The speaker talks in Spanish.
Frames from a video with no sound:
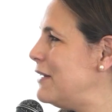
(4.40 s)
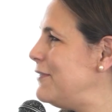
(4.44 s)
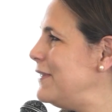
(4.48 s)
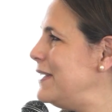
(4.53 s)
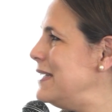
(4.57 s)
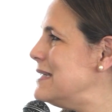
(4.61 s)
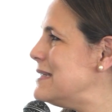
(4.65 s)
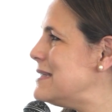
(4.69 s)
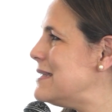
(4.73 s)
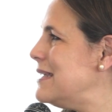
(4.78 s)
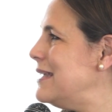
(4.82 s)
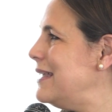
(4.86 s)

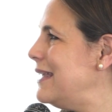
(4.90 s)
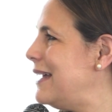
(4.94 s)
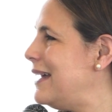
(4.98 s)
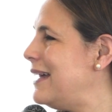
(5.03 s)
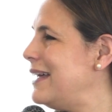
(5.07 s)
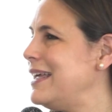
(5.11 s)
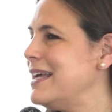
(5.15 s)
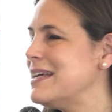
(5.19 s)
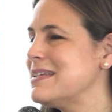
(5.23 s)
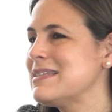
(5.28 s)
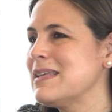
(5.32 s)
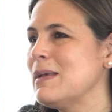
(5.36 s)

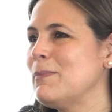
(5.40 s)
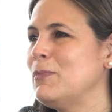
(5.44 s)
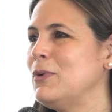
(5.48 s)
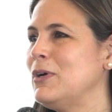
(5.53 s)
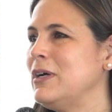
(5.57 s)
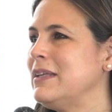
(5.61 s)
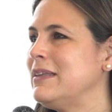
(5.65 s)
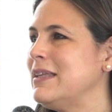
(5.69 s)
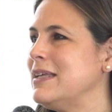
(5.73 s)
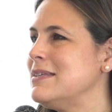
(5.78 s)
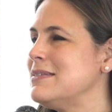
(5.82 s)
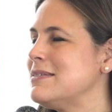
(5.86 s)
felicidad y hacemos
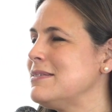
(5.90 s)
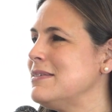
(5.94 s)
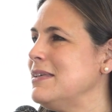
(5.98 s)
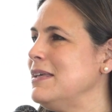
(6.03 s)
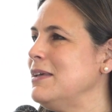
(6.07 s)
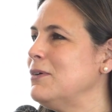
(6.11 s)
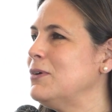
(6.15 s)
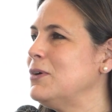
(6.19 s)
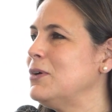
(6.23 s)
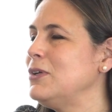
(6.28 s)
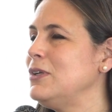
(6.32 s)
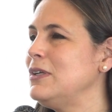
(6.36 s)

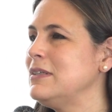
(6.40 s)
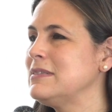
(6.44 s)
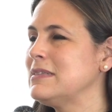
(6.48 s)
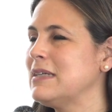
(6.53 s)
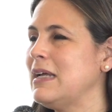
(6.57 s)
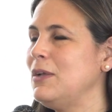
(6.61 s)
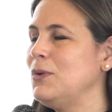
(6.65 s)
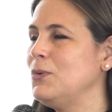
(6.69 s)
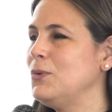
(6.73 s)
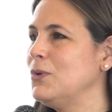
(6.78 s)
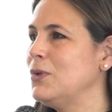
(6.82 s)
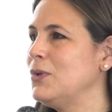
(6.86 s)
extensivo el
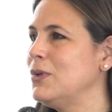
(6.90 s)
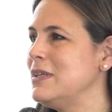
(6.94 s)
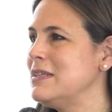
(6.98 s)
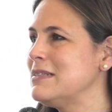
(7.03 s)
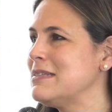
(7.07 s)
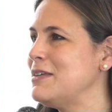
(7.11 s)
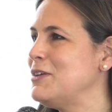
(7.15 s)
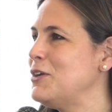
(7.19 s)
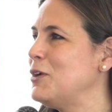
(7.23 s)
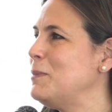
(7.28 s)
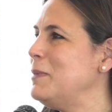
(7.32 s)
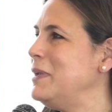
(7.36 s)
saludo del
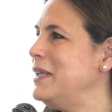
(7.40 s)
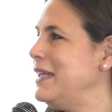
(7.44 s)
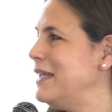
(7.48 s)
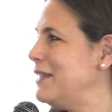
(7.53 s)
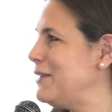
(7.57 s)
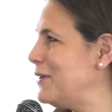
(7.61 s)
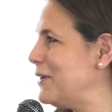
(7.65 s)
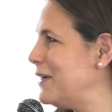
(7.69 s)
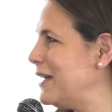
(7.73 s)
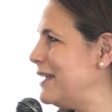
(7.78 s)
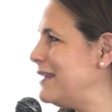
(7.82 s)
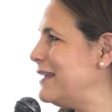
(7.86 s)
señor
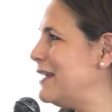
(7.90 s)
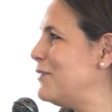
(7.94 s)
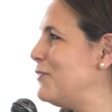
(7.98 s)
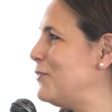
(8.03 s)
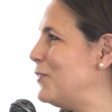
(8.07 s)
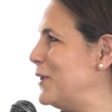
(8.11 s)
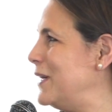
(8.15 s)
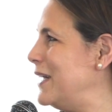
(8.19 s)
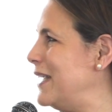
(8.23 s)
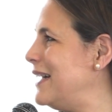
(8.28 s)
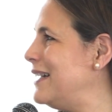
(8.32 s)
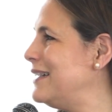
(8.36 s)
ministro que está
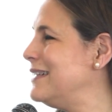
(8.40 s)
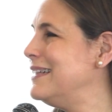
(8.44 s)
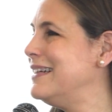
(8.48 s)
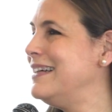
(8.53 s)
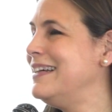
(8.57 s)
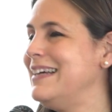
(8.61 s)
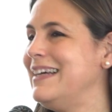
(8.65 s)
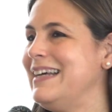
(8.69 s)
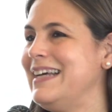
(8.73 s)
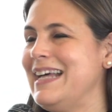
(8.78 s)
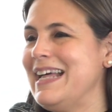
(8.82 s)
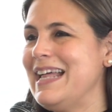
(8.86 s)
fuera
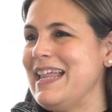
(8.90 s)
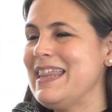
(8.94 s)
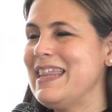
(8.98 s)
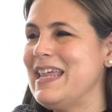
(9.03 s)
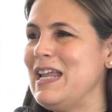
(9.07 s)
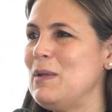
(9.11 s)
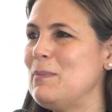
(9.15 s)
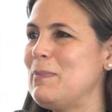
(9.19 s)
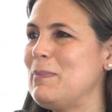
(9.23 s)
del